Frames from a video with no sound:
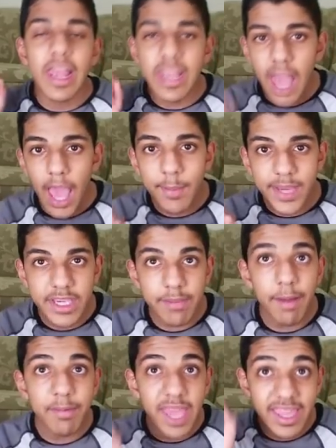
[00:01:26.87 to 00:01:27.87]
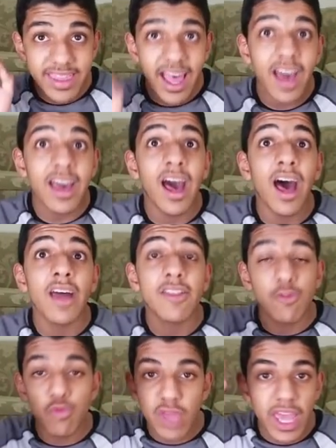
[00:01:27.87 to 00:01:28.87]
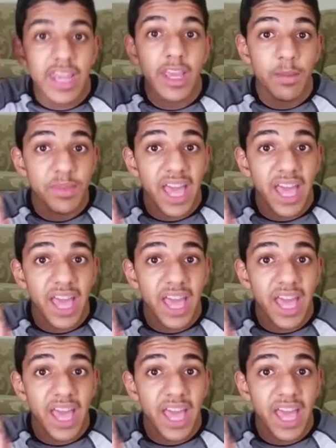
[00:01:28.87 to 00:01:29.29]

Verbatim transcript: اللاعب يا شباب كطاقات وكلعب